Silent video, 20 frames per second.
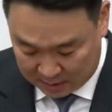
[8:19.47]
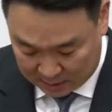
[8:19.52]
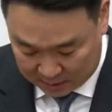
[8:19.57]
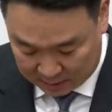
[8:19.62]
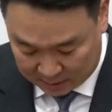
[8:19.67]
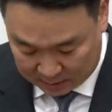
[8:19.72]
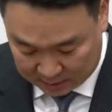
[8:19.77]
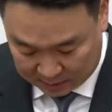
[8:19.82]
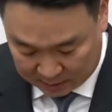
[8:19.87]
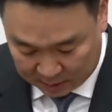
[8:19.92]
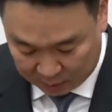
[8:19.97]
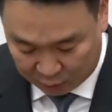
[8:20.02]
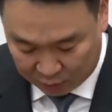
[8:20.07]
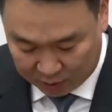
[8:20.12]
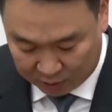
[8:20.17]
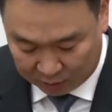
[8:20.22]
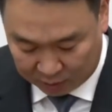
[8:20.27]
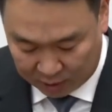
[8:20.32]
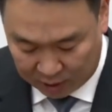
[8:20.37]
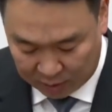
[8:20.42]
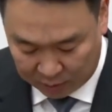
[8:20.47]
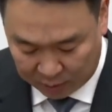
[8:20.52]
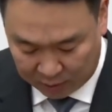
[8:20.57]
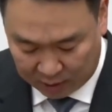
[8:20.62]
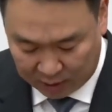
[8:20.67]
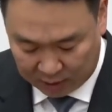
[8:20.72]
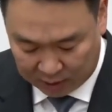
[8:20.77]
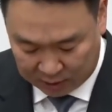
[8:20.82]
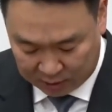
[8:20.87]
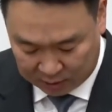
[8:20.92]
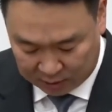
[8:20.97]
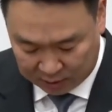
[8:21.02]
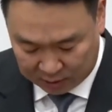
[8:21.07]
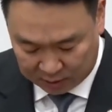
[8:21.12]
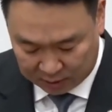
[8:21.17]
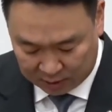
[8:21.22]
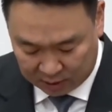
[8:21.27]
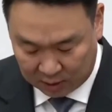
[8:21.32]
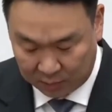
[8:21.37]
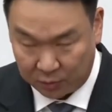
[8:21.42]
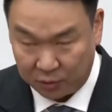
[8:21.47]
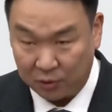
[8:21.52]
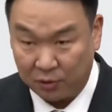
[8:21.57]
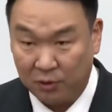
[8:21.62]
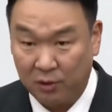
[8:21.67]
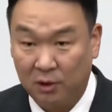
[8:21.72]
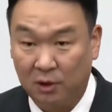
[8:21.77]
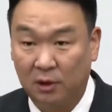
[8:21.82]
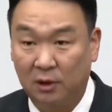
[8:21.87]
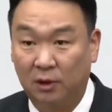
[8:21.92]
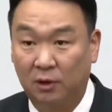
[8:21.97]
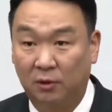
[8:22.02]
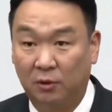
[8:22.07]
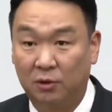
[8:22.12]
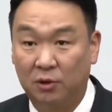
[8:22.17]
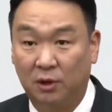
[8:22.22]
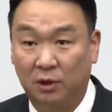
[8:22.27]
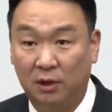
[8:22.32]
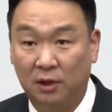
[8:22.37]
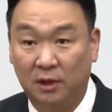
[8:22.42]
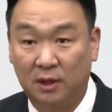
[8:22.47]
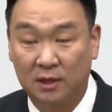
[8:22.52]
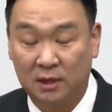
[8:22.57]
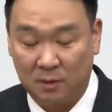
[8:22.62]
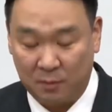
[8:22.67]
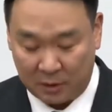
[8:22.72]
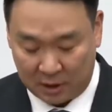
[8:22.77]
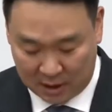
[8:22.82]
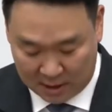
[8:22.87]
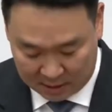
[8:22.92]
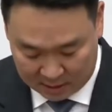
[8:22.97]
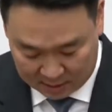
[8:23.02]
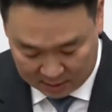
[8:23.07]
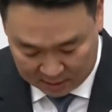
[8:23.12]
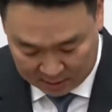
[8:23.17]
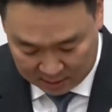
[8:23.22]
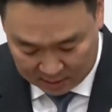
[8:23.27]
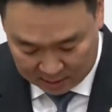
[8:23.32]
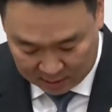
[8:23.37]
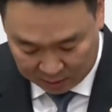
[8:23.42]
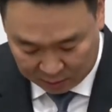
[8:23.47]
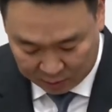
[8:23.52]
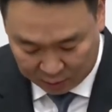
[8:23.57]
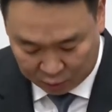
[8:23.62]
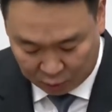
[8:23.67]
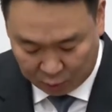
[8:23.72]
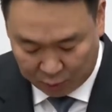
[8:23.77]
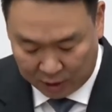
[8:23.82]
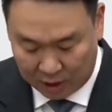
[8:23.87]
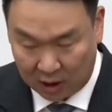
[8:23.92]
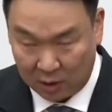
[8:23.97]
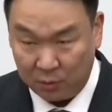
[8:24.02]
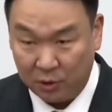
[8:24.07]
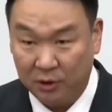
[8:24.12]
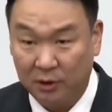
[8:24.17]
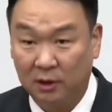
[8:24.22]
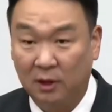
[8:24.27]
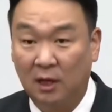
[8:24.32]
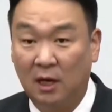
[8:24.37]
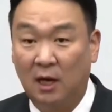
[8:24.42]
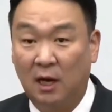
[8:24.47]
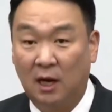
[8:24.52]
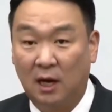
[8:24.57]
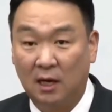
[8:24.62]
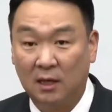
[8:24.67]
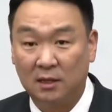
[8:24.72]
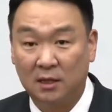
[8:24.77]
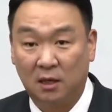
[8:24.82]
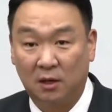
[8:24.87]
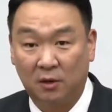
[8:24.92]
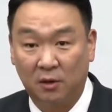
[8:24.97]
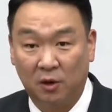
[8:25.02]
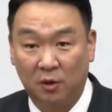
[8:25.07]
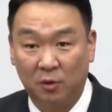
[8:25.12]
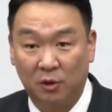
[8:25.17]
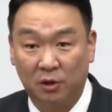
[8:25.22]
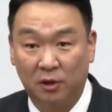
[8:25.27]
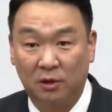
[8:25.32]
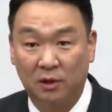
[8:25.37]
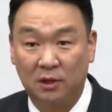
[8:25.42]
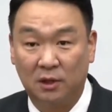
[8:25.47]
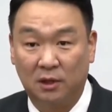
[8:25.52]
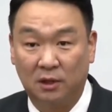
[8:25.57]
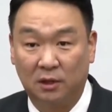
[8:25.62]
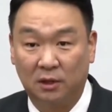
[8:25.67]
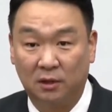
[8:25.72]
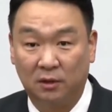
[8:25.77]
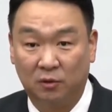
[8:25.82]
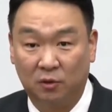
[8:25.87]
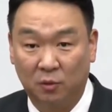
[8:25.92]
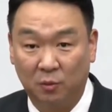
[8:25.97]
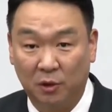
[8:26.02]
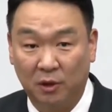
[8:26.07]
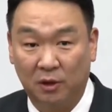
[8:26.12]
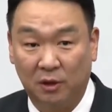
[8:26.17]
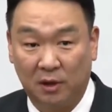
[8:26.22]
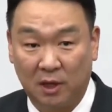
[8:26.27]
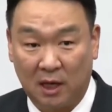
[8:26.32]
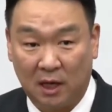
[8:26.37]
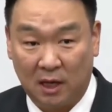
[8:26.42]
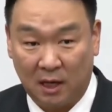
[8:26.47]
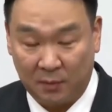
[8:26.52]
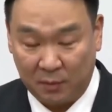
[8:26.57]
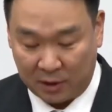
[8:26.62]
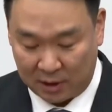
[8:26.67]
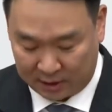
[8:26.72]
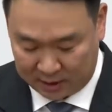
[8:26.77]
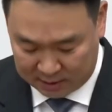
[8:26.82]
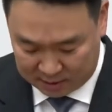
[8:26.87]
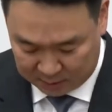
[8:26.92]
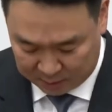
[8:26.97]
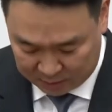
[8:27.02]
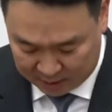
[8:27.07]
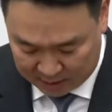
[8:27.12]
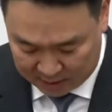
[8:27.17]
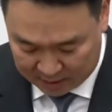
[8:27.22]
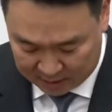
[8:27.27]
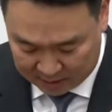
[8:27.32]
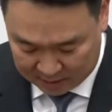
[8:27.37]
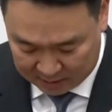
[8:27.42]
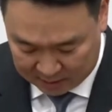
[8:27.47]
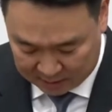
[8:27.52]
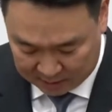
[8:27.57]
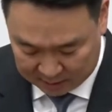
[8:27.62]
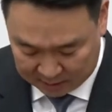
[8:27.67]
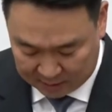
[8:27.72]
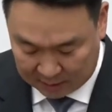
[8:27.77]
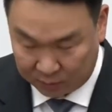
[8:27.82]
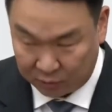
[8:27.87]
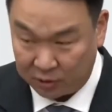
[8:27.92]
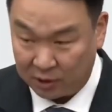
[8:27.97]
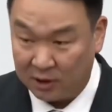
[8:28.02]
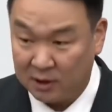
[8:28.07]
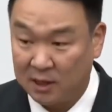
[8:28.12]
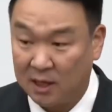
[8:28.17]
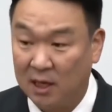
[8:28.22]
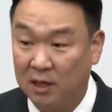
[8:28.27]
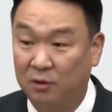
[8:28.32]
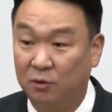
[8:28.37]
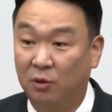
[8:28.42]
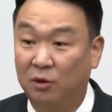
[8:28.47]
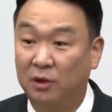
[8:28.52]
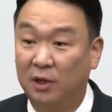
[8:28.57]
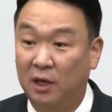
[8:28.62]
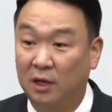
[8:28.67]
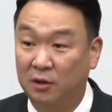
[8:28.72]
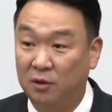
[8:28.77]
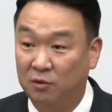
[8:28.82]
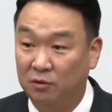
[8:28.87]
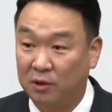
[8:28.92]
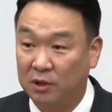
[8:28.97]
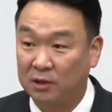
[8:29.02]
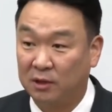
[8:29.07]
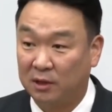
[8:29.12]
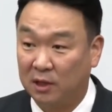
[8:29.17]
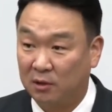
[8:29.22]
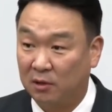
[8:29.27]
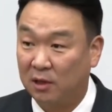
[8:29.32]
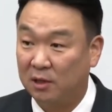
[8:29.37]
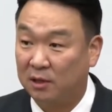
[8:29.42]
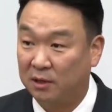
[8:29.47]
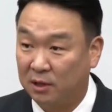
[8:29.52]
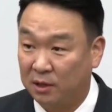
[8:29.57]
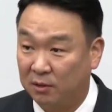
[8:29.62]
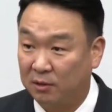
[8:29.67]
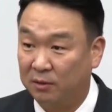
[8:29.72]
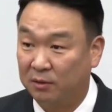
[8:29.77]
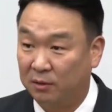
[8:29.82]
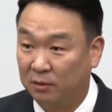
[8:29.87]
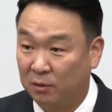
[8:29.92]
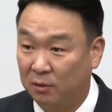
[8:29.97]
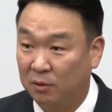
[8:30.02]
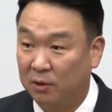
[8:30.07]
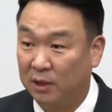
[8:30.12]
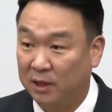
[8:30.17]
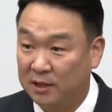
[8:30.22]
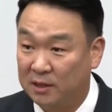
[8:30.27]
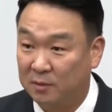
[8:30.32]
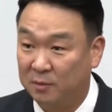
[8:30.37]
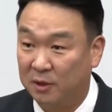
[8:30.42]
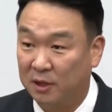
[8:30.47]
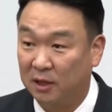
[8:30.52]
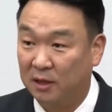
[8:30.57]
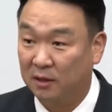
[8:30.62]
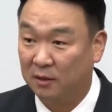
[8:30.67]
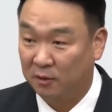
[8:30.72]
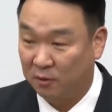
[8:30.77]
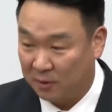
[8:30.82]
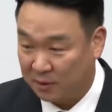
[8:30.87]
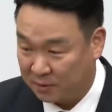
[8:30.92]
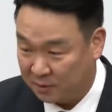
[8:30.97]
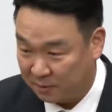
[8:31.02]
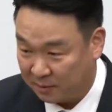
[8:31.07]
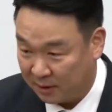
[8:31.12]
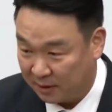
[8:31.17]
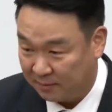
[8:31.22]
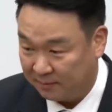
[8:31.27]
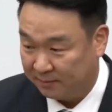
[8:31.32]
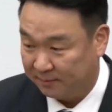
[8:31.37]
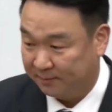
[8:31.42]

어, 기부에도 의원님들의 적극적인 협조를 요청드리겠습니다. 우리 국민의힘은 항상 어려움을 겪으시는 국민들과 함께하겠습니다. 세부적인 사항은 원내 행정국에서 따로 알려드리도록 하겠습니다. 고맙습니다.